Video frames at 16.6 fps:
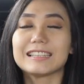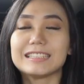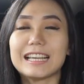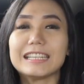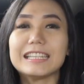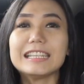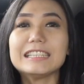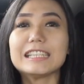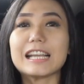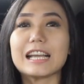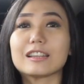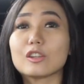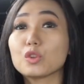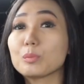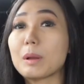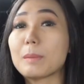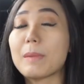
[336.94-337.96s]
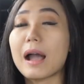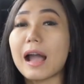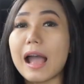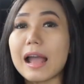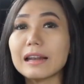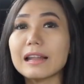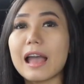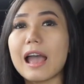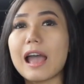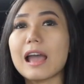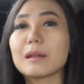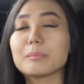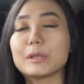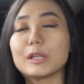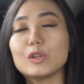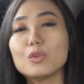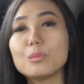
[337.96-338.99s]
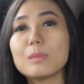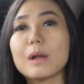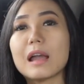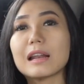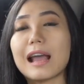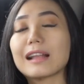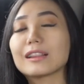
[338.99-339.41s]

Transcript: Jadi jika tertumpah makanan, minuman,